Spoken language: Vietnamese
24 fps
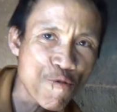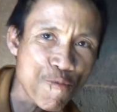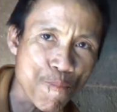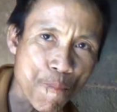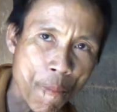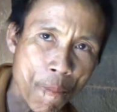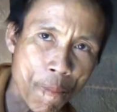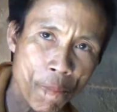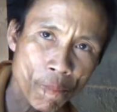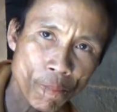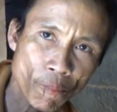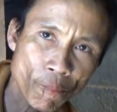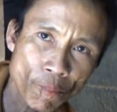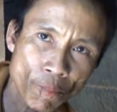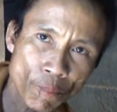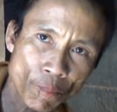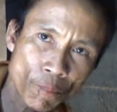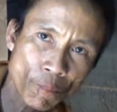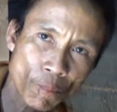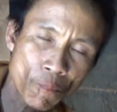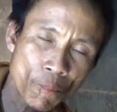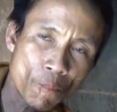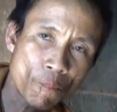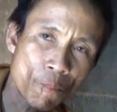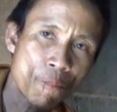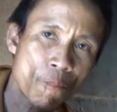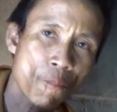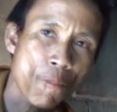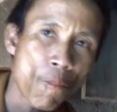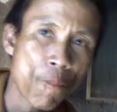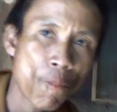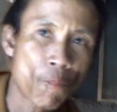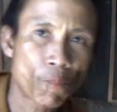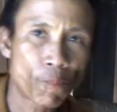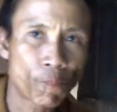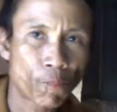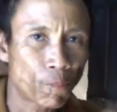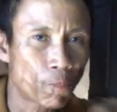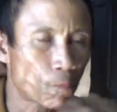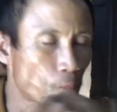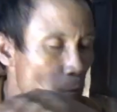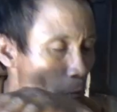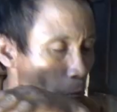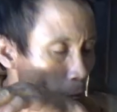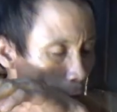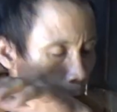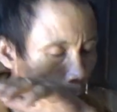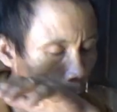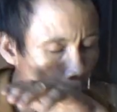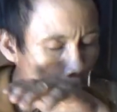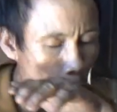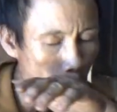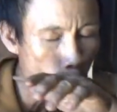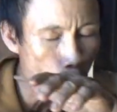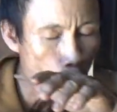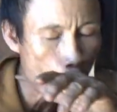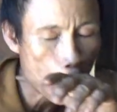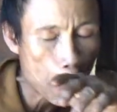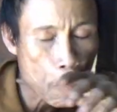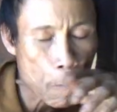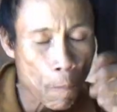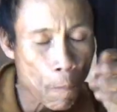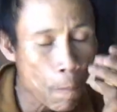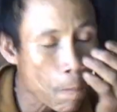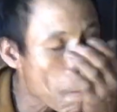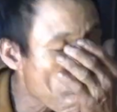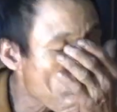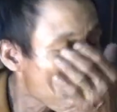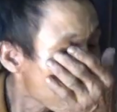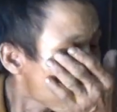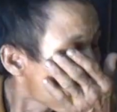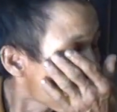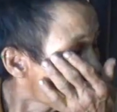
tội gì thật quý vị năm nay thì anh 51 tuổi rồi quý vị